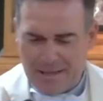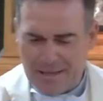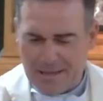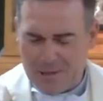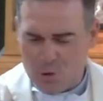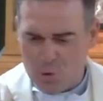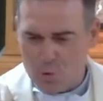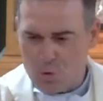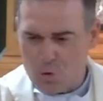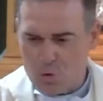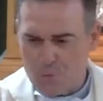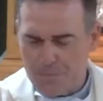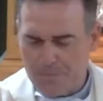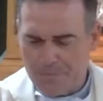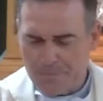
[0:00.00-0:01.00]
de
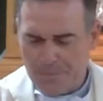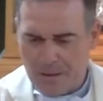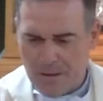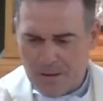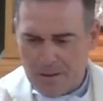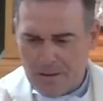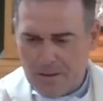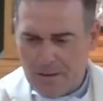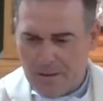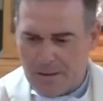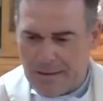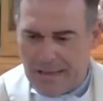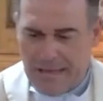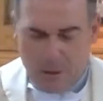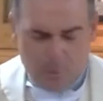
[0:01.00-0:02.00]
Jesús
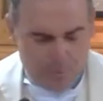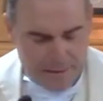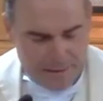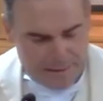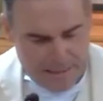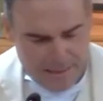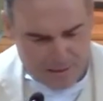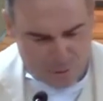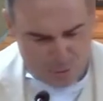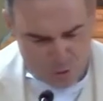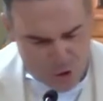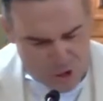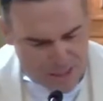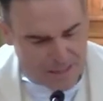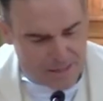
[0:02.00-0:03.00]
que la humildad
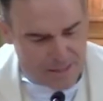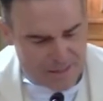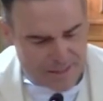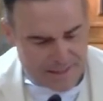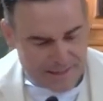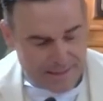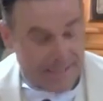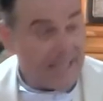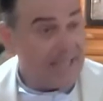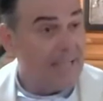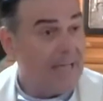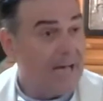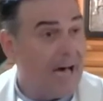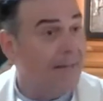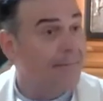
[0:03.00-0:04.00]
consiste
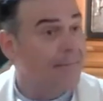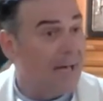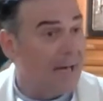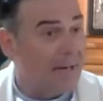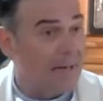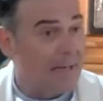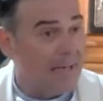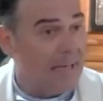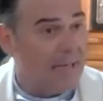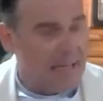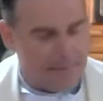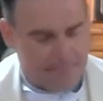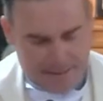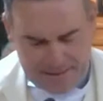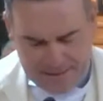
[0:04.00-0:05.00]
en andar en
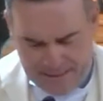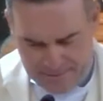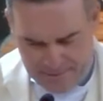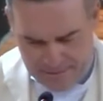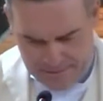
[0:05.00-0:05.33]
la verdad.